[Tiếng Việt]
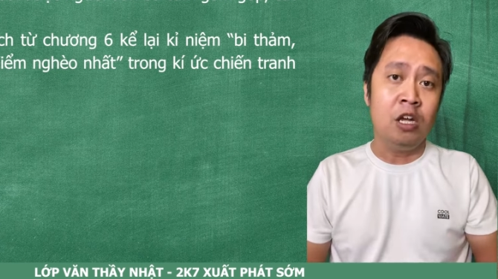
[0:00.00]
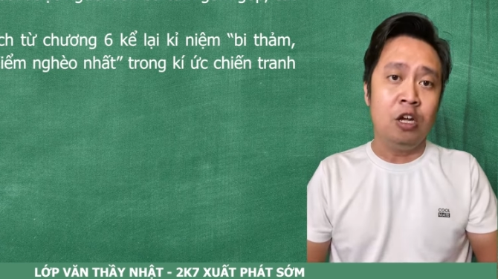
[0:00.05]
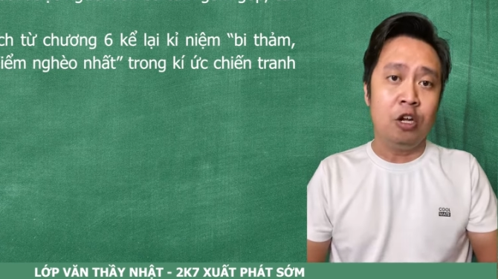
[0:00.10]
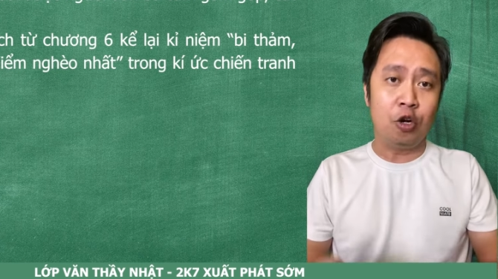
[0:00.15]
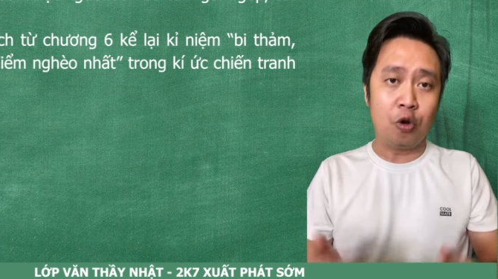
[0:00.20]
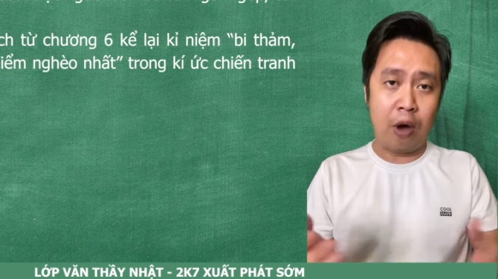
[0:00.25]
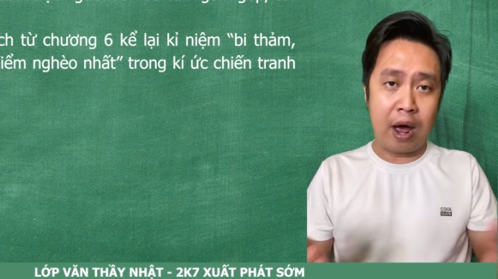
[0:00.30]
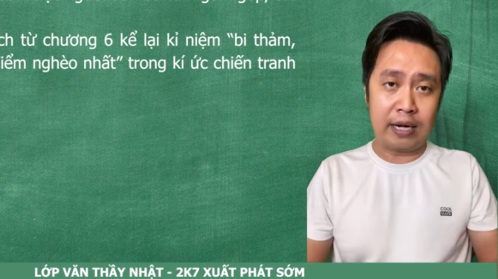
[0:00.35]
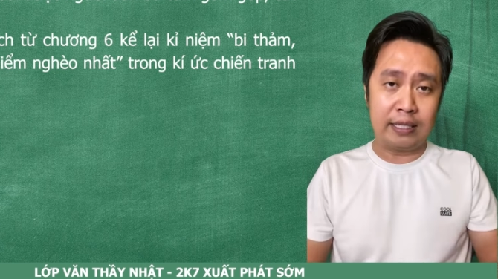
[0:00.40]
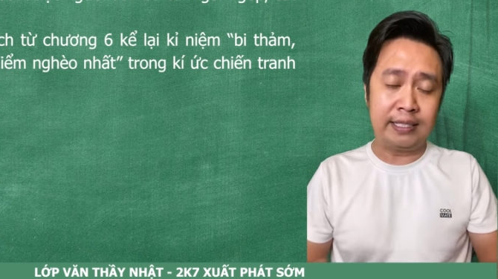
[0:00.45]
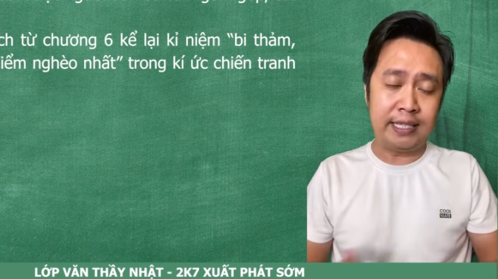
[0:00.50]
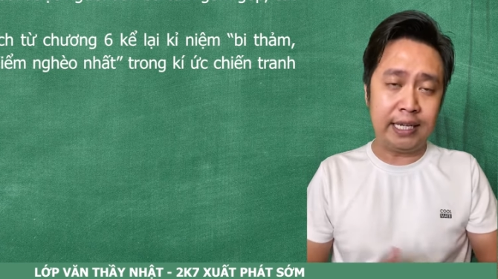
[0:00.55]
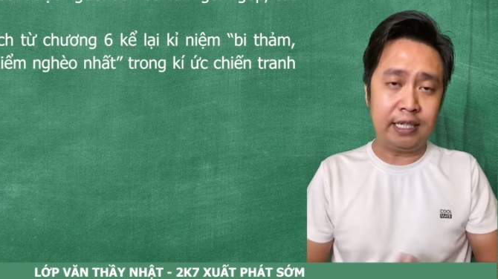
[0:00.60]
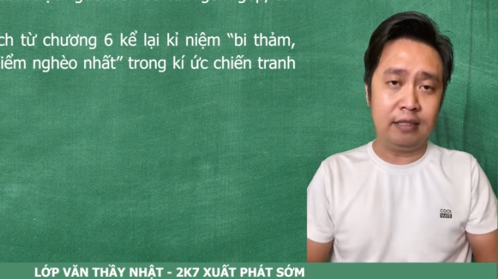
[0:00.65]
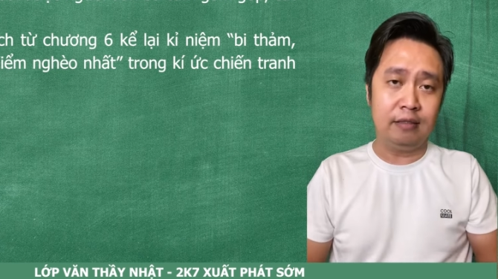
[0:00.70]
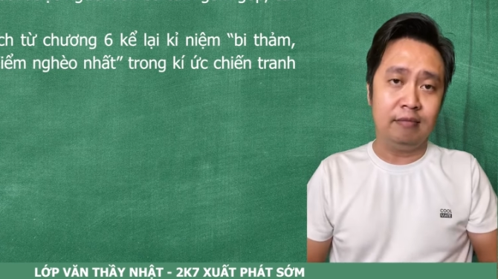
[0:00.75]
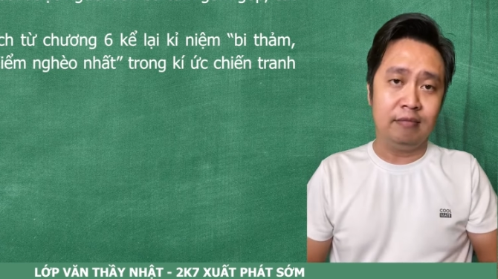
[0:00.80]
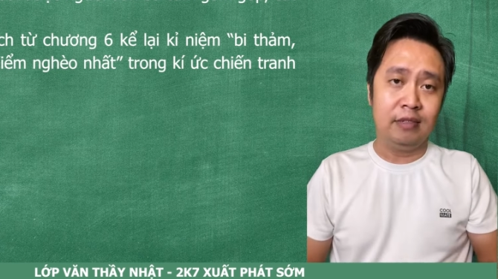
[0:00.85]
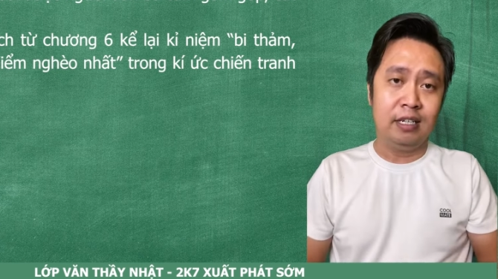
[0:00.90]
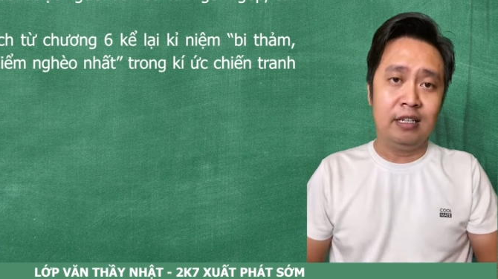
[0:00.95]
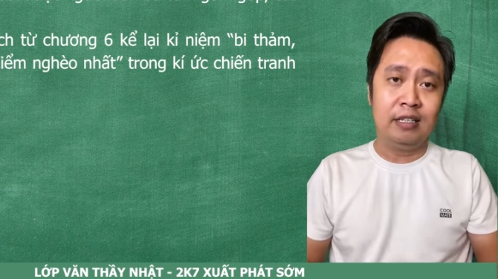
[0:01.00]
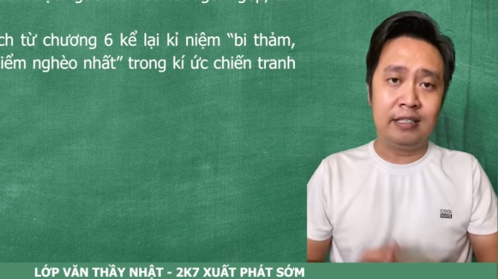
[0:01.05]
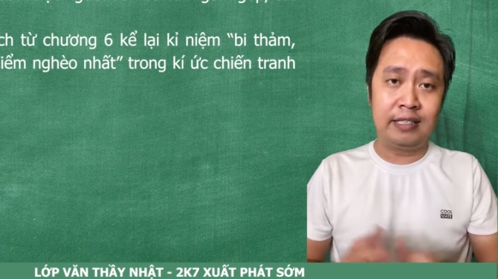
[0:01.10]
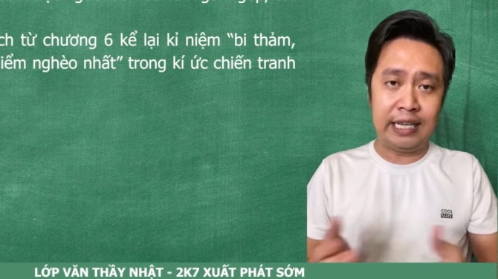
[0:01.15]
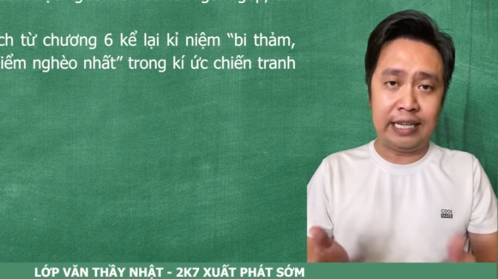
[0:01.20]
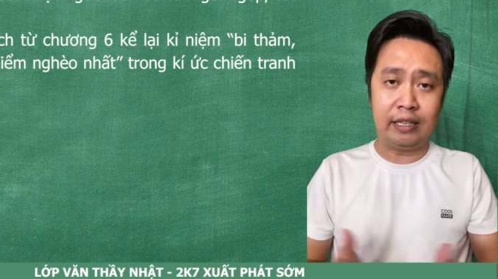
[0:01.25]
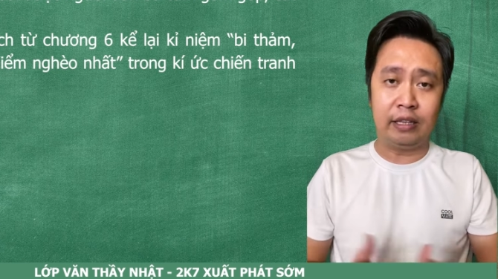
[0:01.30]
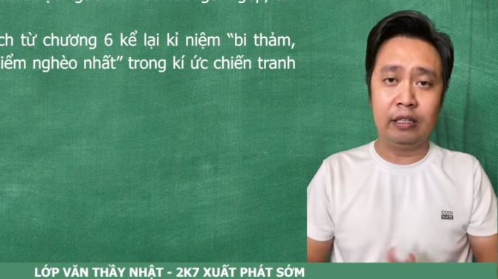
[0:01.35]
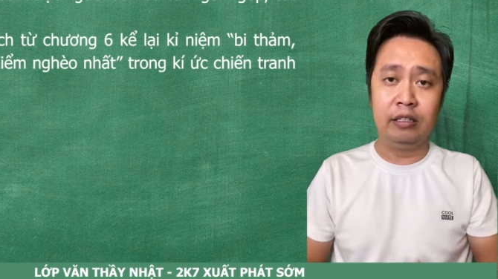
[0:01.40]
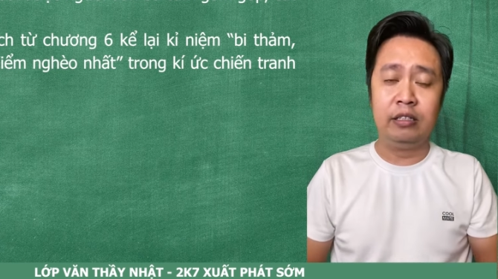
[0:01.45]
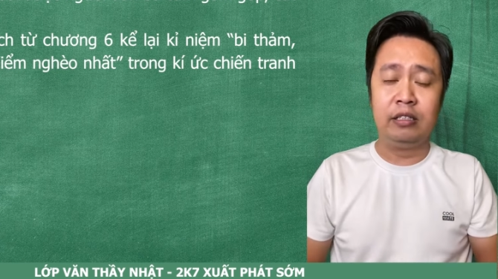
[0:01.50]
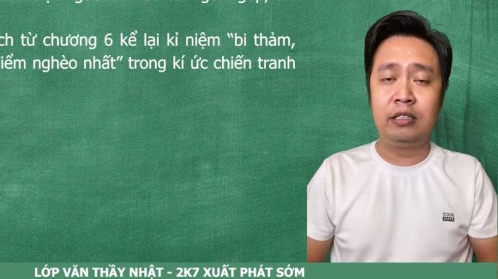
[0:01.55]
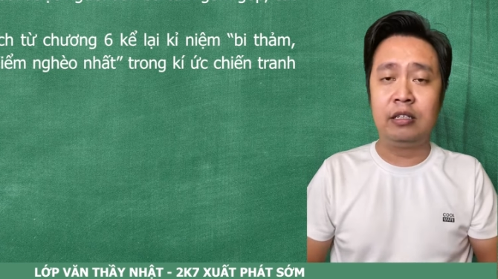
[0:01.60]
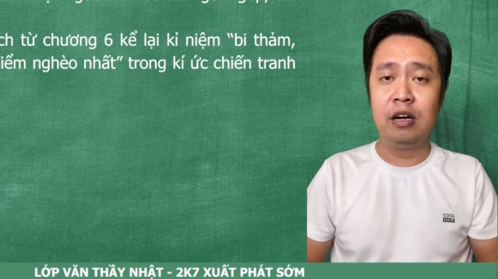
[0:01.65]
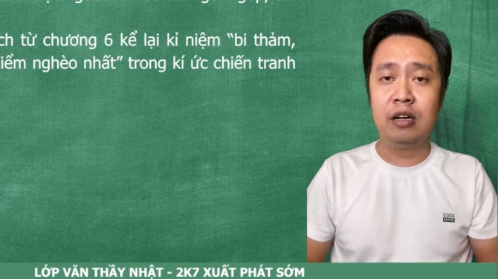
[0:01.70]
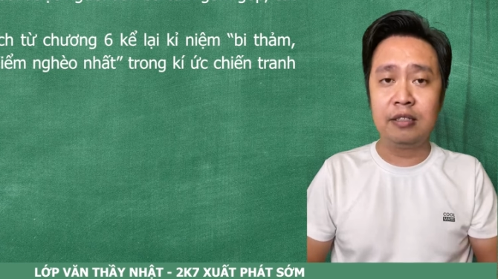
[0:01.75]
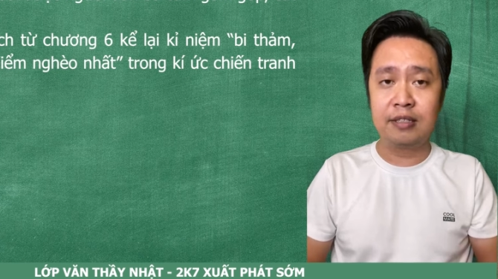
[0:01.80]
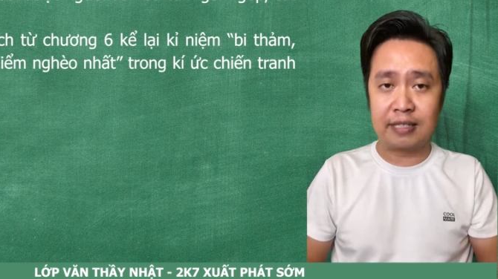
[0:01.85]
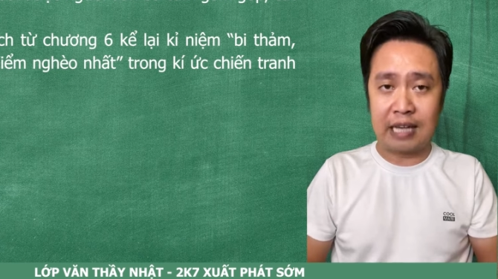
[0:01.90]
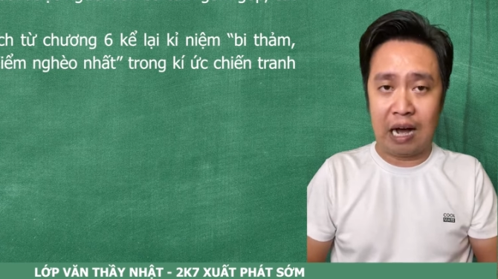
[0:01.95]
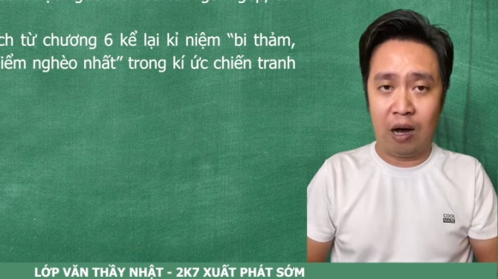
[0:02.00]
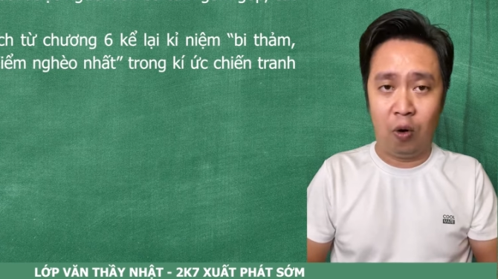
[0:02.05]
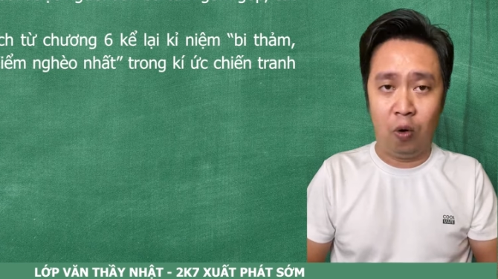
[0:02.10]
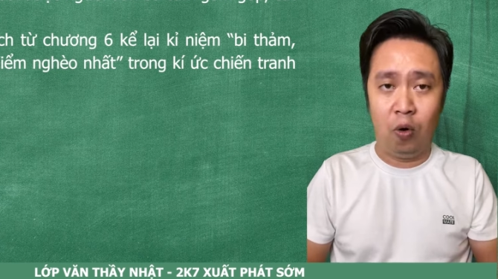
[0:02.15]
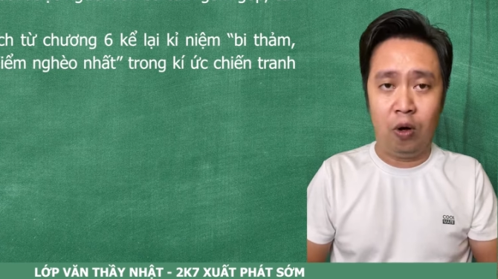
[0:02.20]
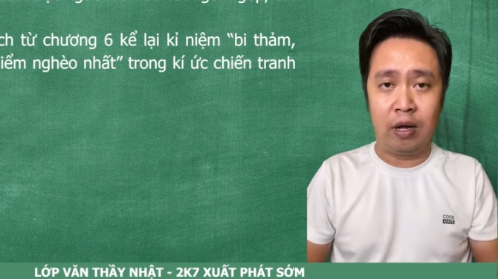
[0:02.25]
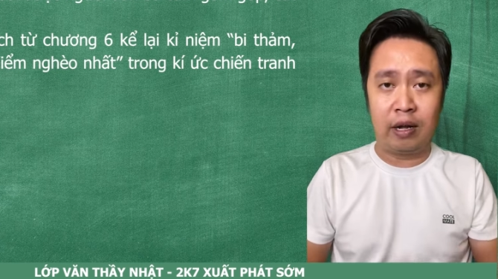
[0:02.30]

Đoạn trích, trích từ chương 6